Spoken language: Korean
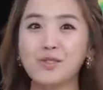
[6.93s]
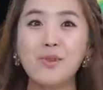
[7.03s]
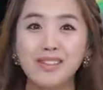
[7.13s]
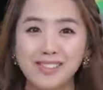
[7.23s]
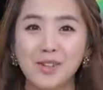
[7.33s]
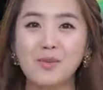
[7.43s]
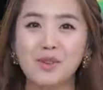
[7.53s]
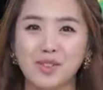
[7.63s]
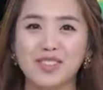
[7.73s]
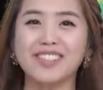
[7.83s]
수박을 썰어
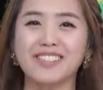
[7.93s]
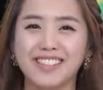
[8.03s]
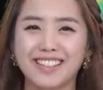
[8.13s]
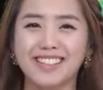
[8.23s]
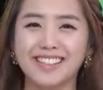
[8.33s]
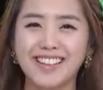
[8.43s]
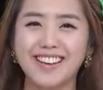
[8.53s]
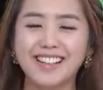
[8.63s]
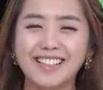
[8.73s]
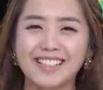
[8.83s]
먹던 기억이 있는데
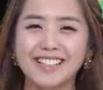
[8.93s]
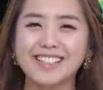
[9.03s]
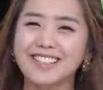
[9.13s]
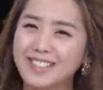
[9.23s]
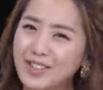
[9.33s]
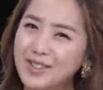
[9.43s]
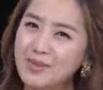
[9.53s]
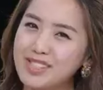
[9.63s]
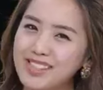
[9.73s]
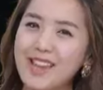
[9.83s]
그런
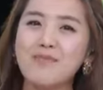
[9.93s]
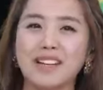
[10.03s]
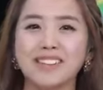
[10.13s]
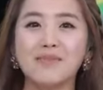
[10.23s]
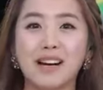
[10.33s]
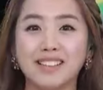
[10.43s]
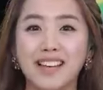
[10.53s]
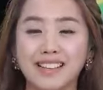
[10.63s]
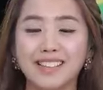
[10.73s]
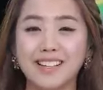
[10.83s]
이미지에 딱 맞는 마을이
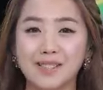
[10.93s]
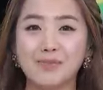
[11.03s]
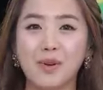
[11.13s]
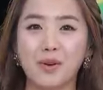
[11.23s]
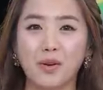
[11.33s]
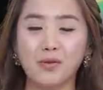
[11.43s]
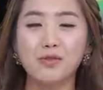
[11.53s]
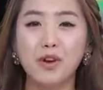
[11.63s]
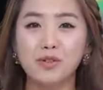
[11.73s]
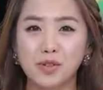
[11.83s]
아닌가 싶어요.
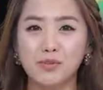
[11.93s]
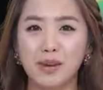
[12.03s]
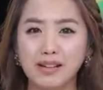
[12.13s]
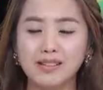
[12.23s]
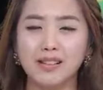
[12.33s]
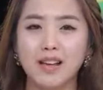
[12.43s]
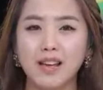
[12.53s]
우련전 마을.